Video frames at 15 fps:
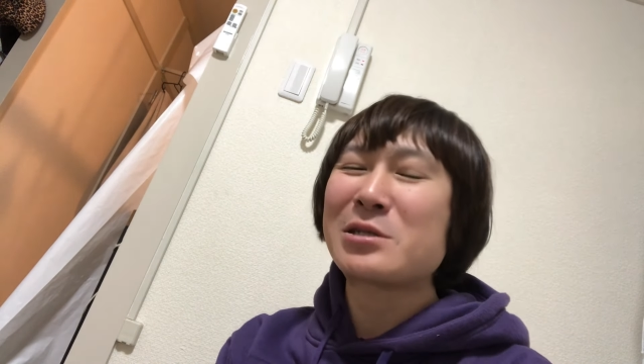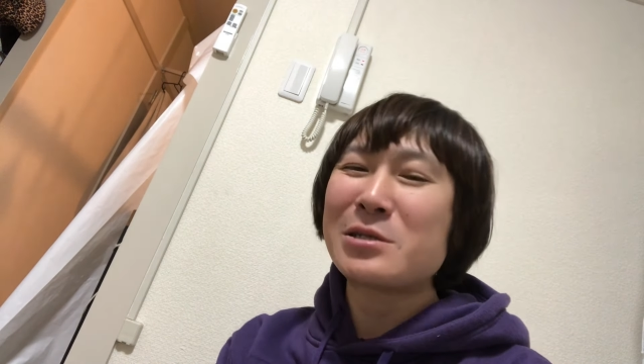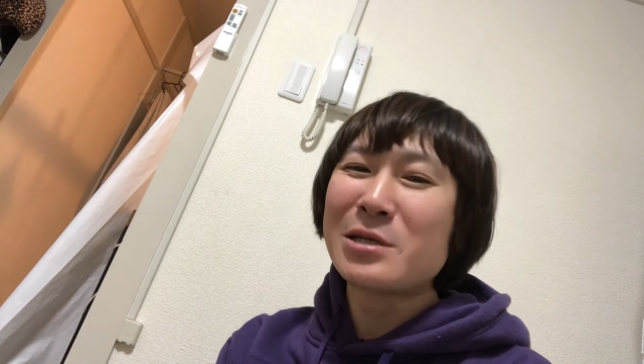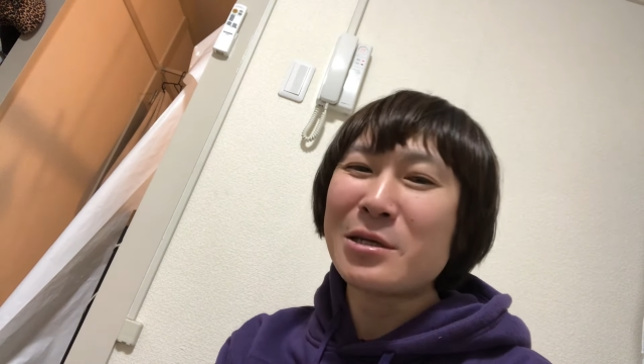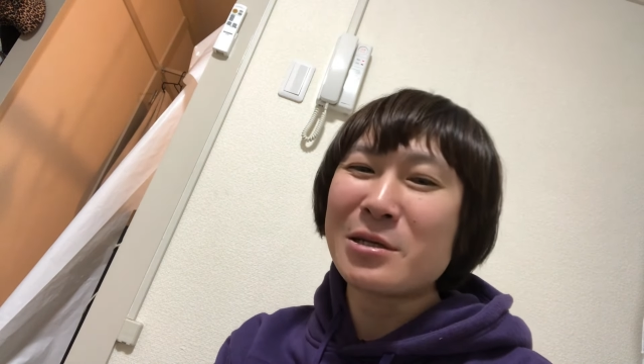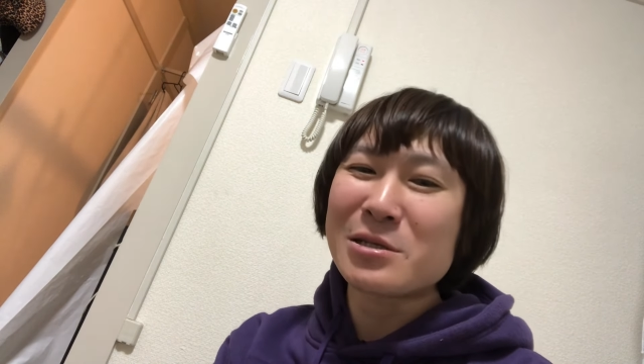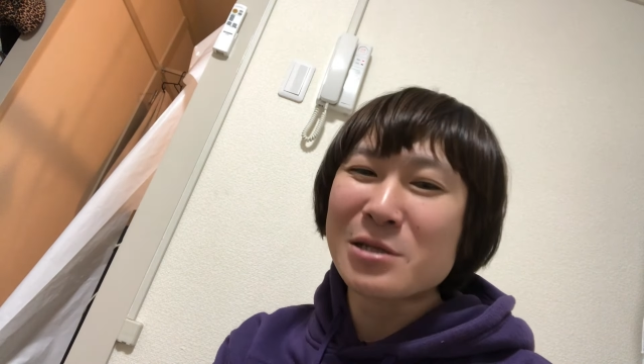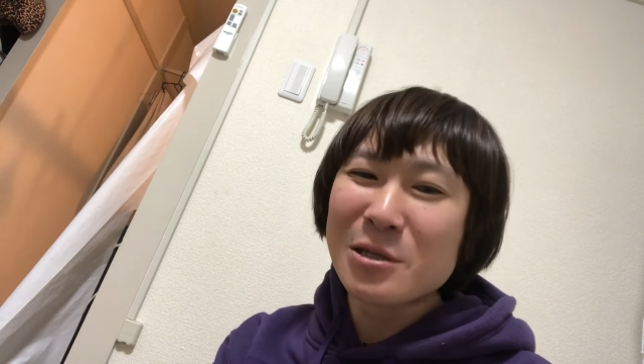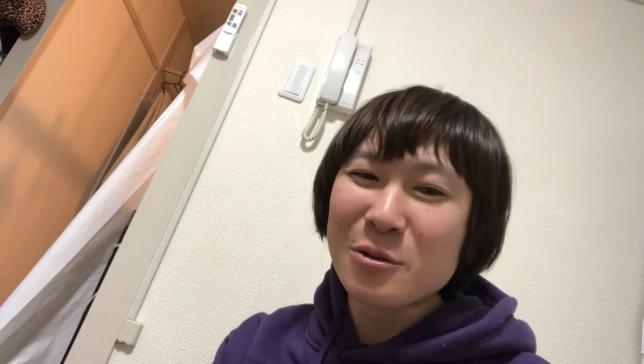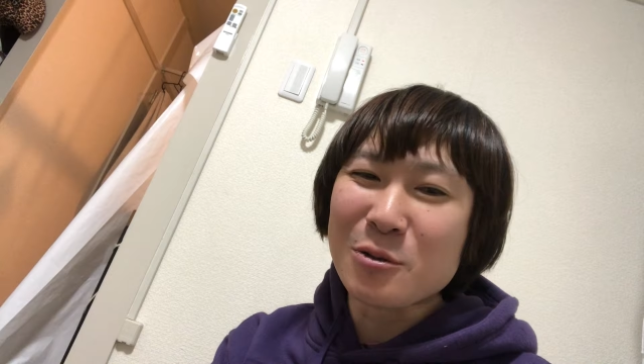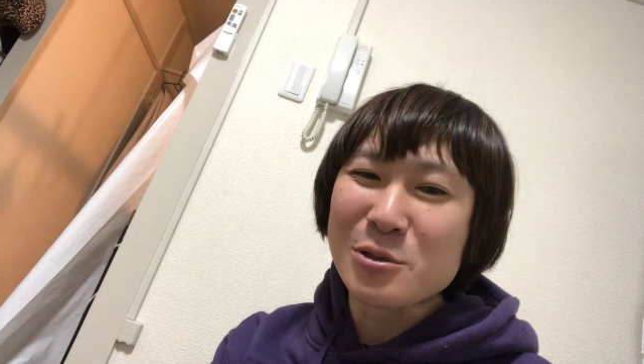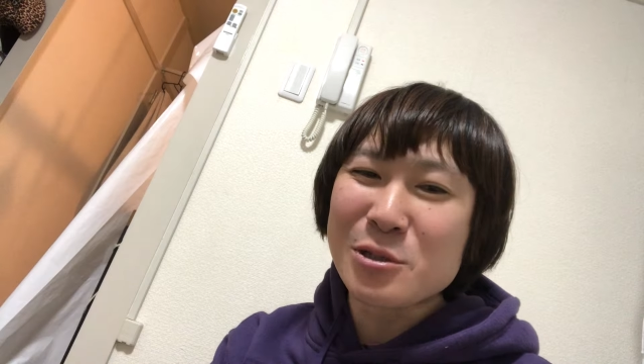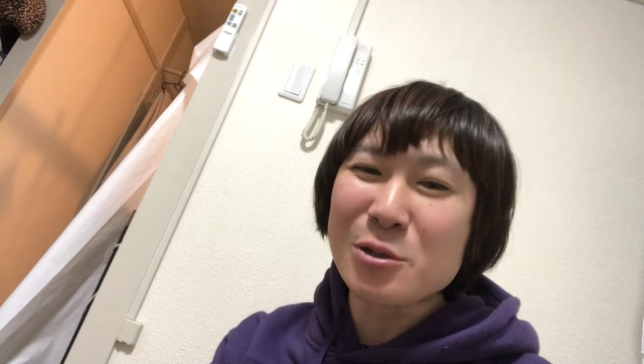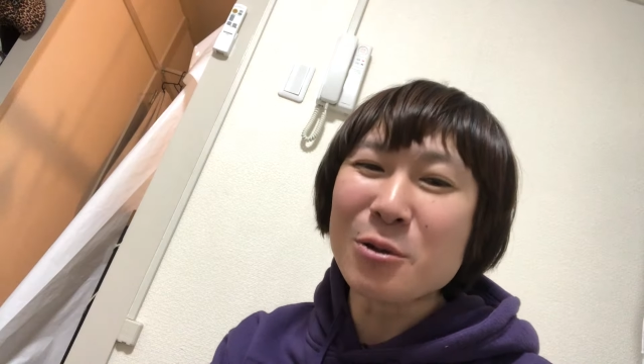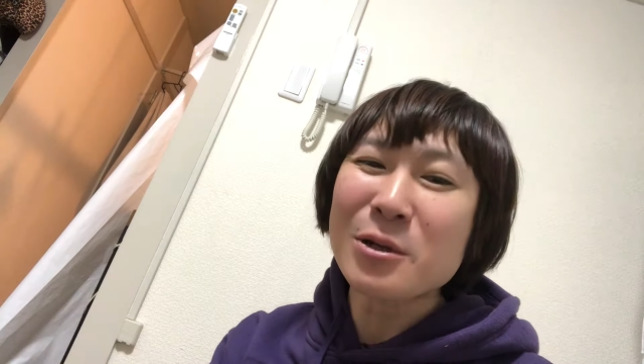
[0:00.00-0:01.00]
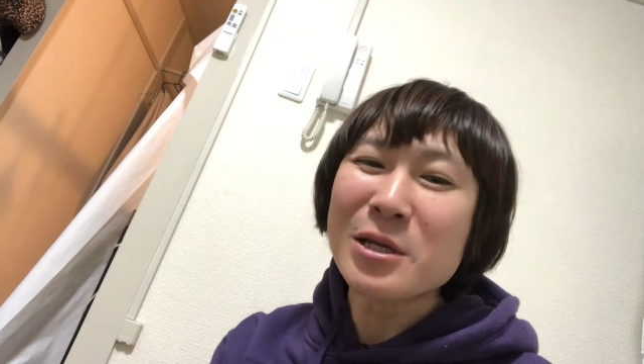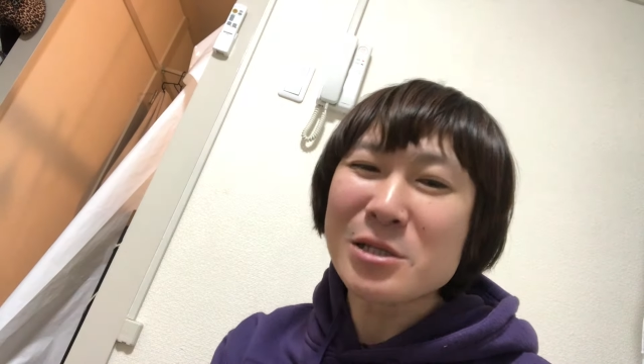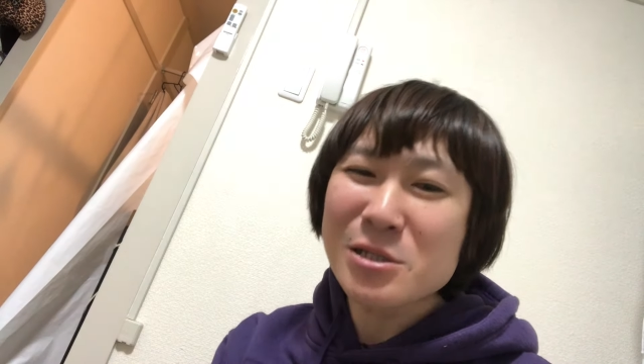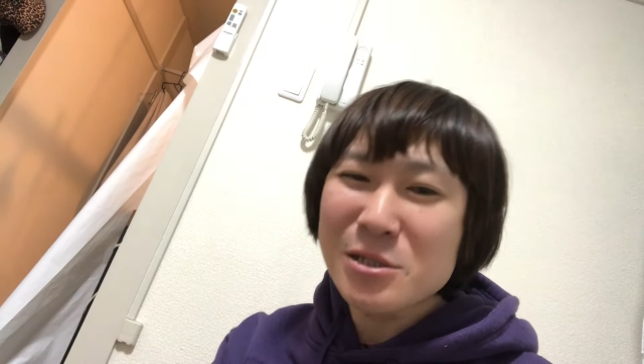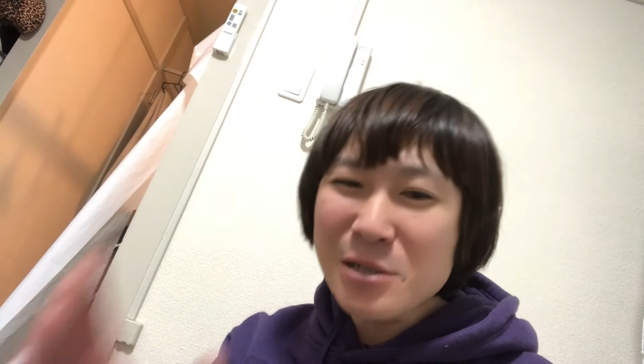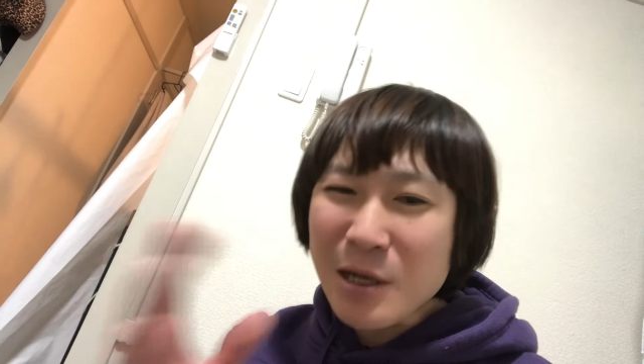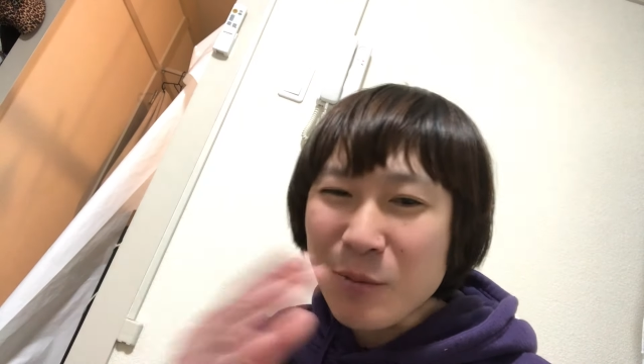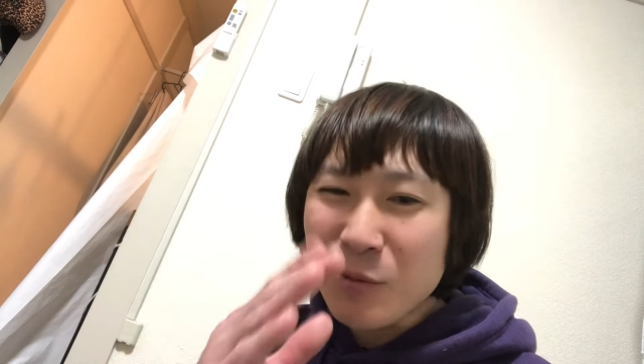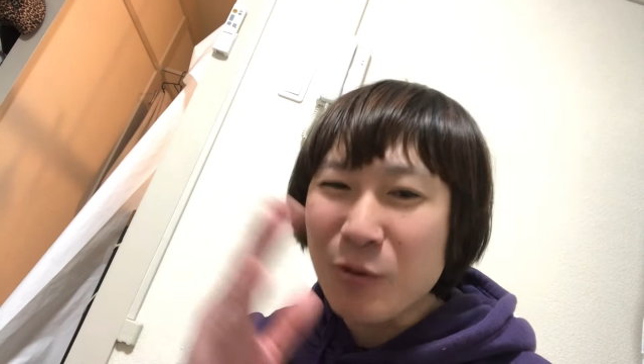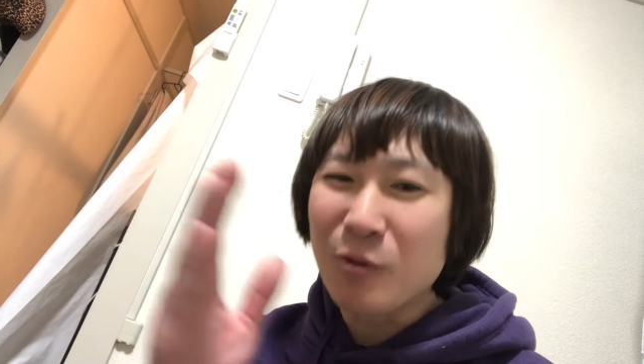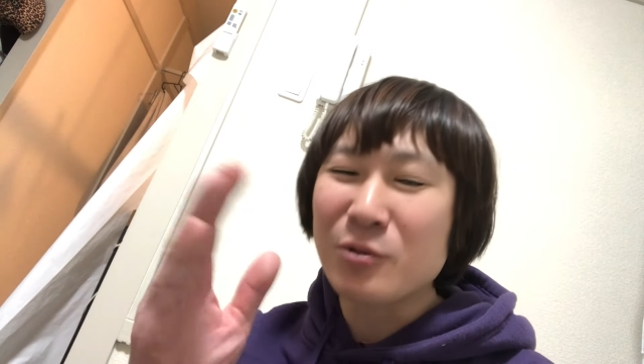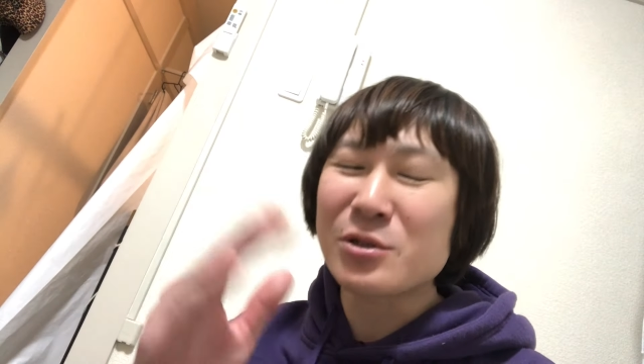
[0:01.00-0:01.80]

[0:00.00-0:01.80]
れないんですけどそれすらも